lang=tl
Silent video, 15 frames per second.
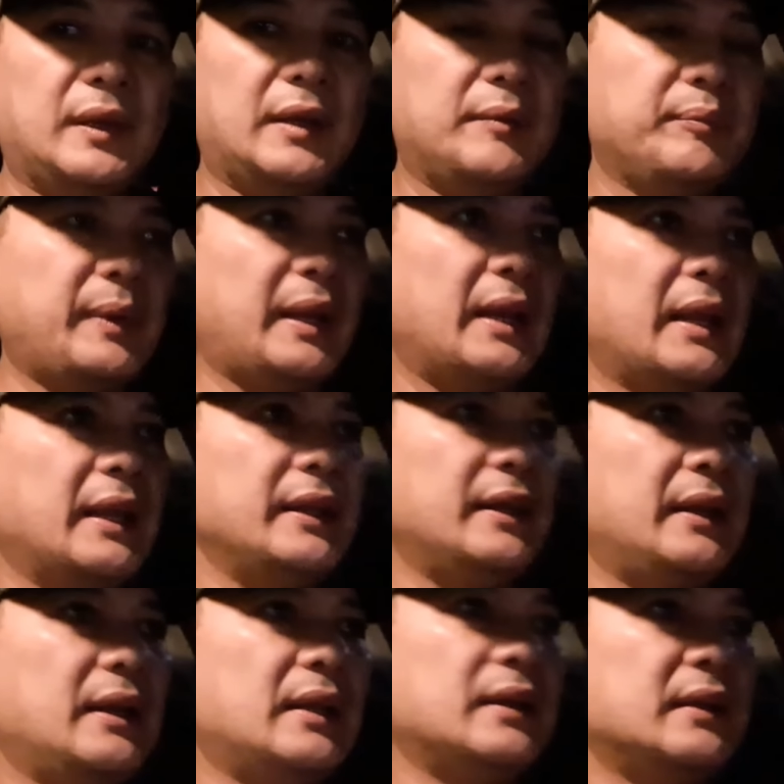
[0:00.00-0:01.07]
Ayan, parang
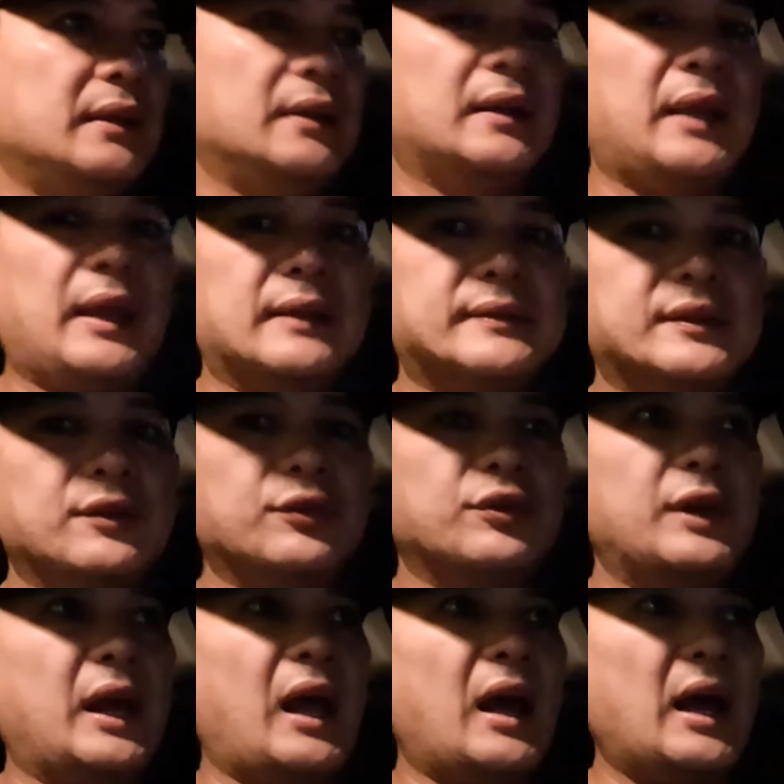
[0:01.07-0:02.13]
ganyan lang. Kaya
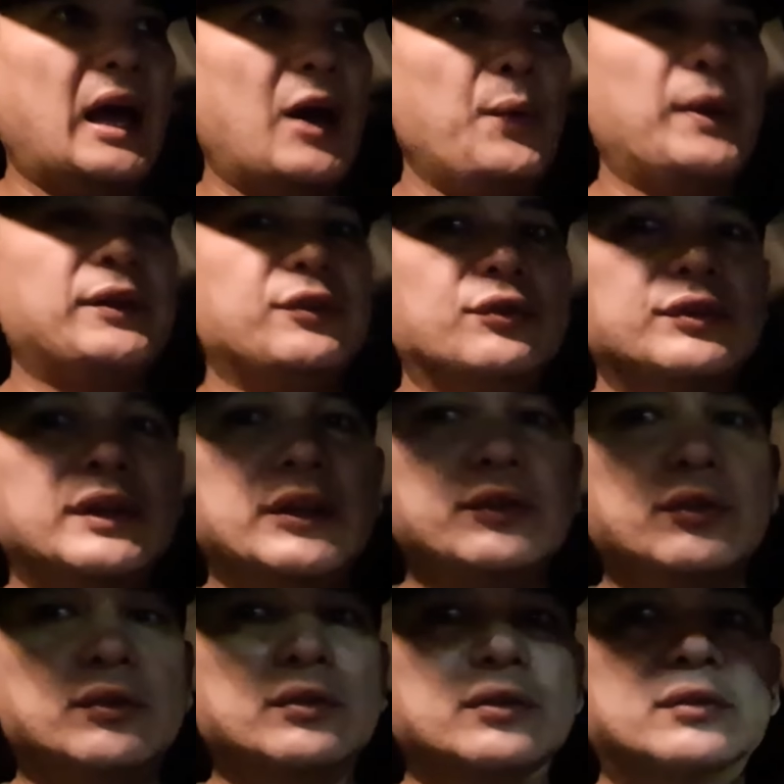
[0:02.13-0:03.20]
siguro nangangawit yung
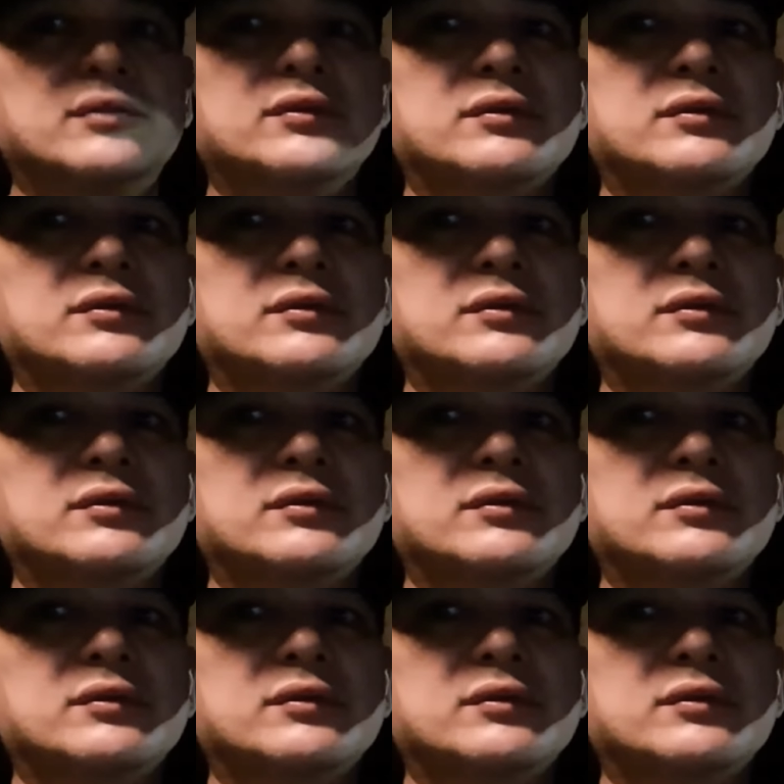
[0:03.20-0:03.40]
dito ko.